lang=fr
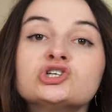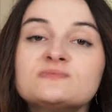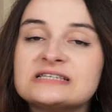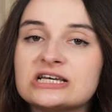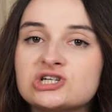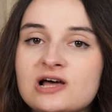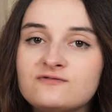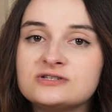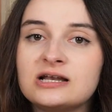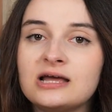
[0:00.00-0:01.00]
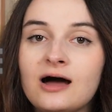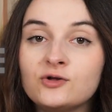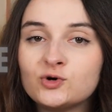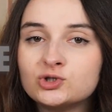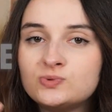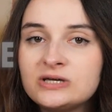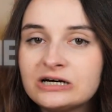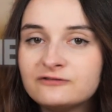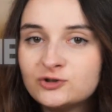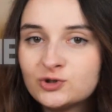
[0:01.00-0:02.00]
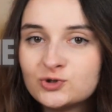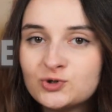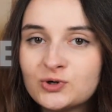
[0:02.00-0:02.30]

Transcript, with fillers: Dans ce message-là, vous allez introduire votre